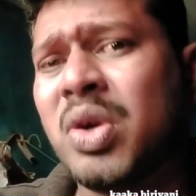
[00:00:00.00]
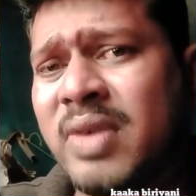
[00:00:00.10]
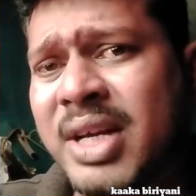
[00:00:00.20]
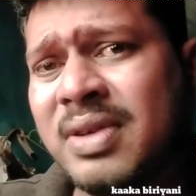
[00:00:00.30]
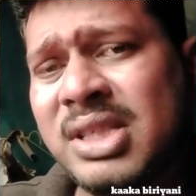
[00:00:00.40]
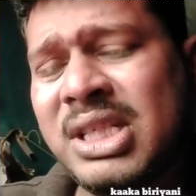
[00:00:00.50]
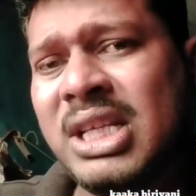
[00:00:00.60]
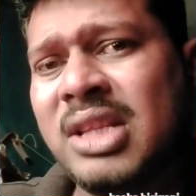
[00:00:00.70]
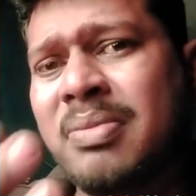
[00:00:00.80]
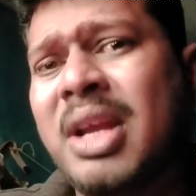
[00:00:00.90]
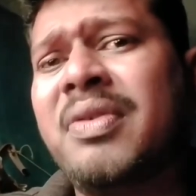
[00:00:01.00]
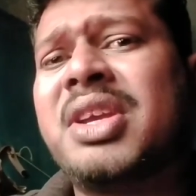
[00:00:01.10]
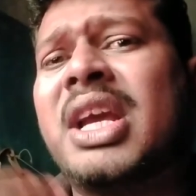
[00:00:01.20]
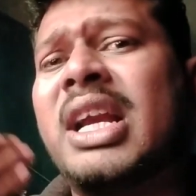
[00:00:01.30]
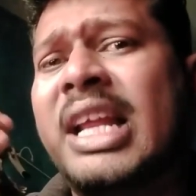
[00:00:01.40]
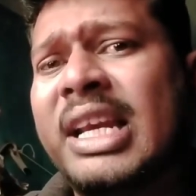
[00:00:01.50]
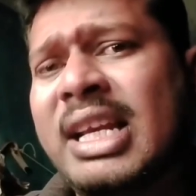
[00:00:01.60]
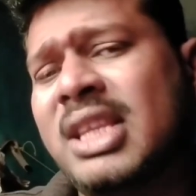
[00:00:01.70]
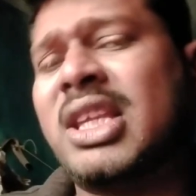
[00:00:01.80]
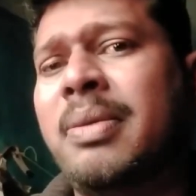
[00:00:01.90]
வாயோட வாய வச்சு இந்த மாதிரி விஷயங்கள்
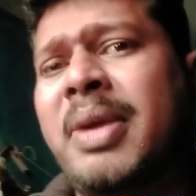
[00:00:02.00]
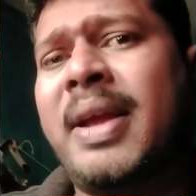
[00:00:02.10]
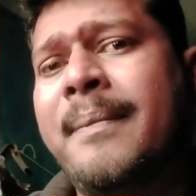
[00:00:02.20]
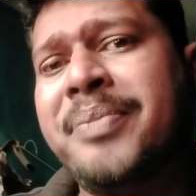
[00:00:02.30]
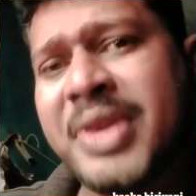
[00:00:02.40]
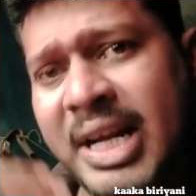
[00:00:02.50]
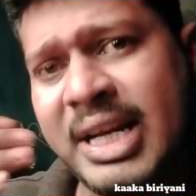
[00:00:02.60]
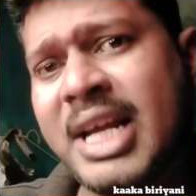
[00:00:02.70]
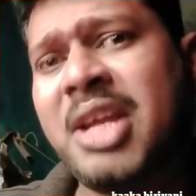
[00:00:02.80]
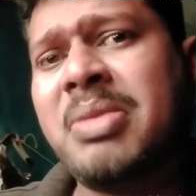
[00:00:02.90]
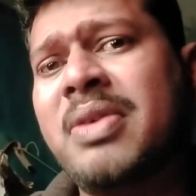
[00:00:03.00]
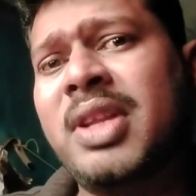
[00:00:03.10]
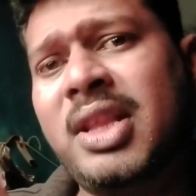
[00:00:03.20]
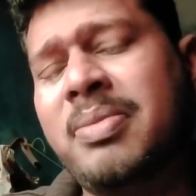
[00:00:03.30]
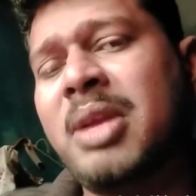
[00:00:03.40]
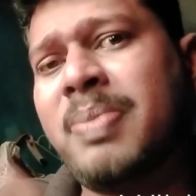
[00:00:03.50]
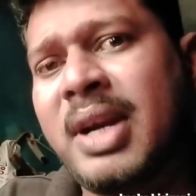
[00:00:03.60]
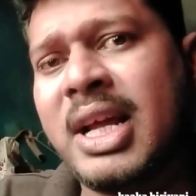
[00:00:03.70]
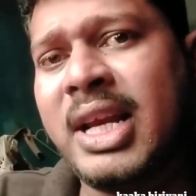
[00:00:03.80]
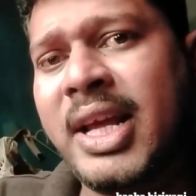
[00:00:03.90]
எல்லாத்தையுமே எல்லாரையுமே வந்து இந்த மாதிரி
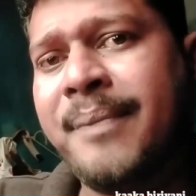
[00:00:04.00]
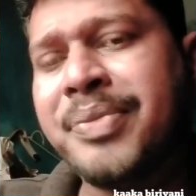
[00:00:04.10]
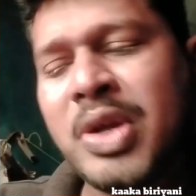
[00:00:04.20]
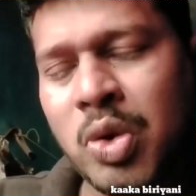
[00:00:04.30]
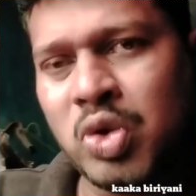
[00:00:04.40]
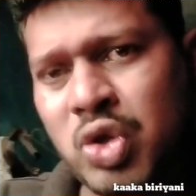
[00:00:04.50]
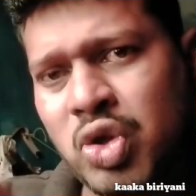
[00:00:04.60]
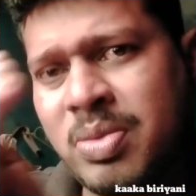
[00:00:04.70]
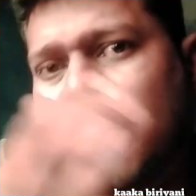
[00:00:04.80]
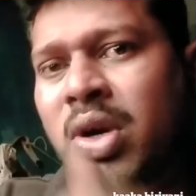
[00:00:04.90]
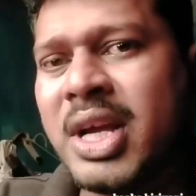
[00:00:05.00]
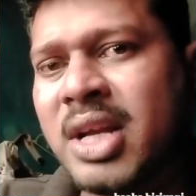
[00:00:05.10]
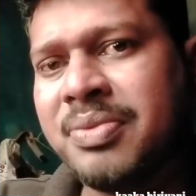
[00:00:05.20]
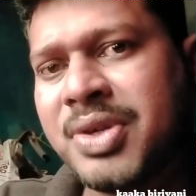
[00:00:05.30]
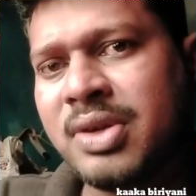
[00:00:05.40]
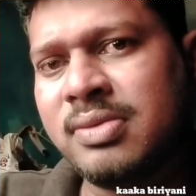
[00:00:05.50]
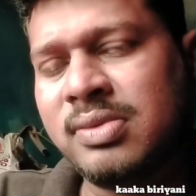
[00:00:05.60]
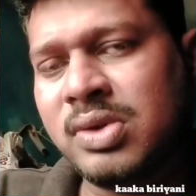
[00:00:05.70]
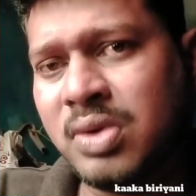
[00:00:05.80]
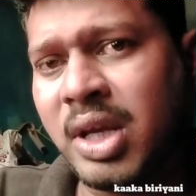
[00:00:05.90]
பண்ணாலே கொஞ்சம் கொஞ்சமாக குறைய ஆரம்பிச்சிடும்
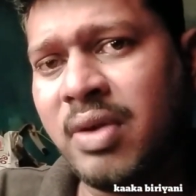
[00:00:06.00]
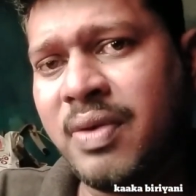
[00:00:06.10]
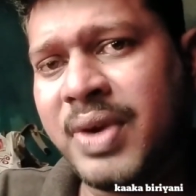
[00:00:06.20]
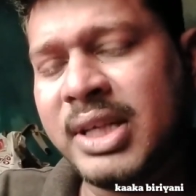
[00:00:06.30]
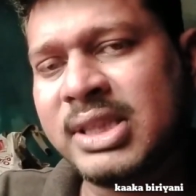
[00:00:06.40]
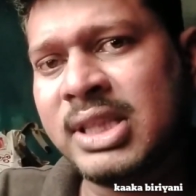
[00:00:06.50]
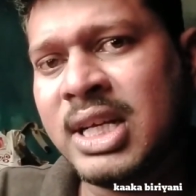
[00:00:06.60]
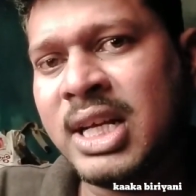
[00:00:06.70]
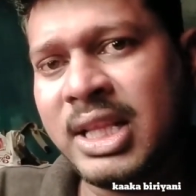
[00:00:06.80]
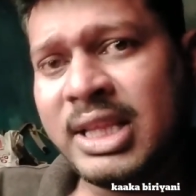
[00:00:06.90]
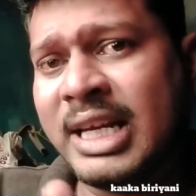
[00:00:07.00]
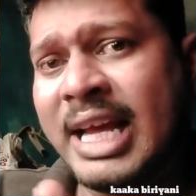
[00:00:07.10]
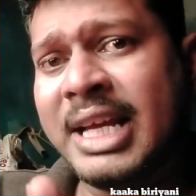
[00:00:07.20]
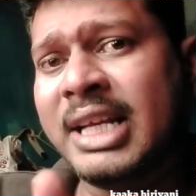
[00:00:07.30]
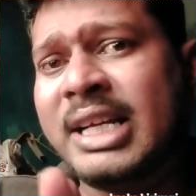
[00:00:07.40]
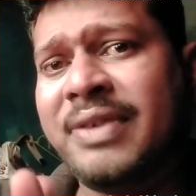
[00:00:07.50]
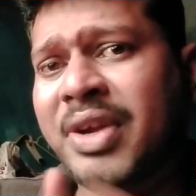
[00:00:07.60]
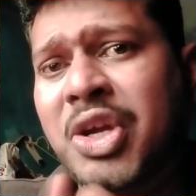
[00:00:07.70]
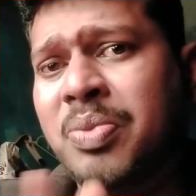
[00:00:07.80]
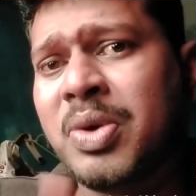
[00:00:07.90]
ஓகேவா ஃப்ரெண்ட்ஸ் இந்த நாய்களுக்கு
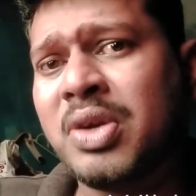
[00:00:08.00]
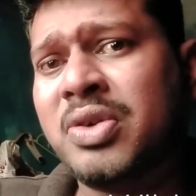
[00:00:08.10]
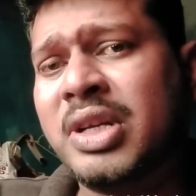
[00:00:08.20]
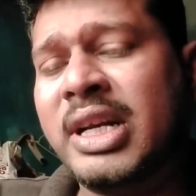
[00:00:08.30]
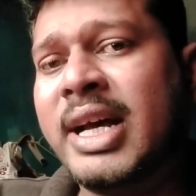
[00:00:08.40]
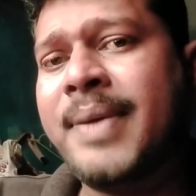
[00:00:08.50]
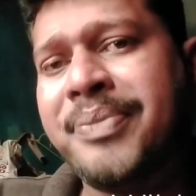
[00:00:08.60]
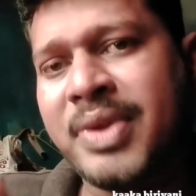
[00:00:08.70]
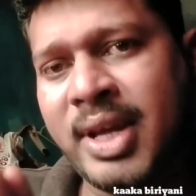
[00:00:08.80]
நான் வீடியோ போடணும்னு இல்லை